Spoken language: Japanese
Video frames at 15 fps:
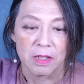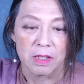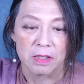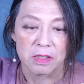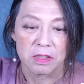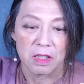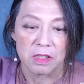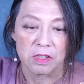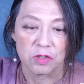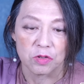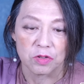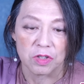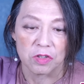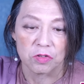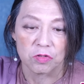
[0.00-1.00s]

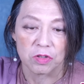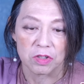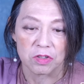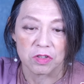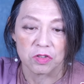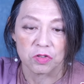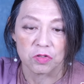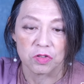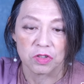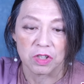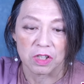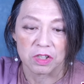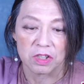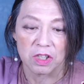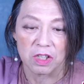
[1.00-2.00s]
2021年10月に就任し
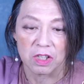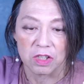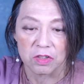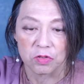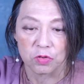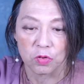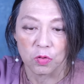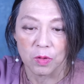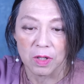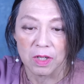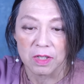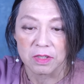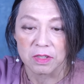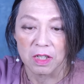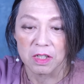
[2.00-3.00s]
た岸田首相
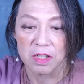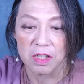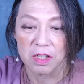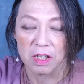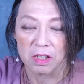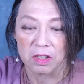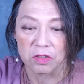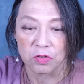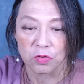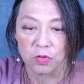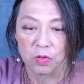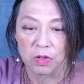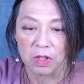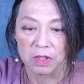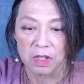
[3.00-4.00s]
は在任期間が
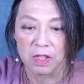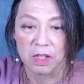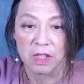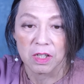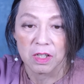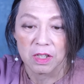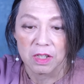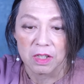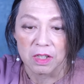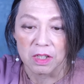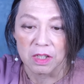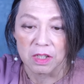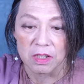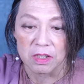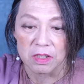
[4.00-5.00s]
14日で
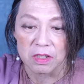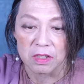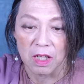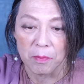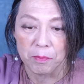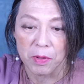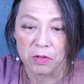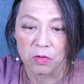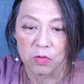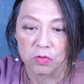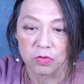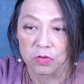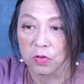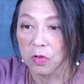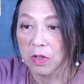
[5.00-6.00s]

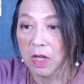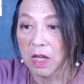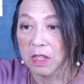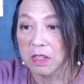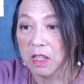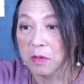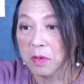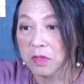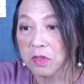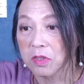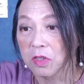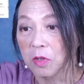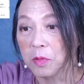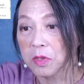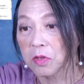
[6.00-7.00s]
864日になりま
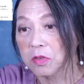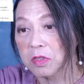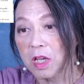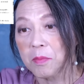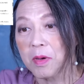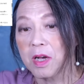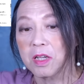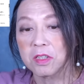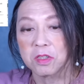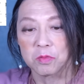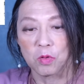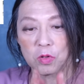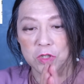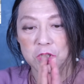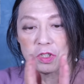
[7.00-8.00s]
すおめでとうございます
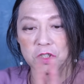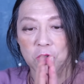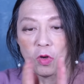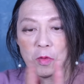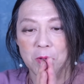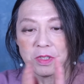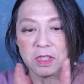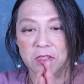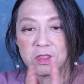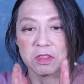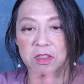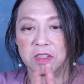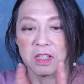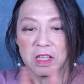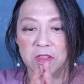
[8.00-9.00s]
もう1日超えました
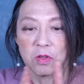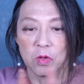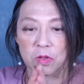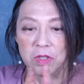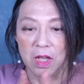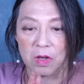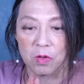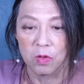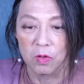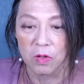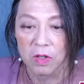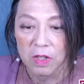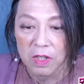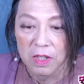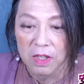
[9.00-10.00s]
鈴木善子さんを、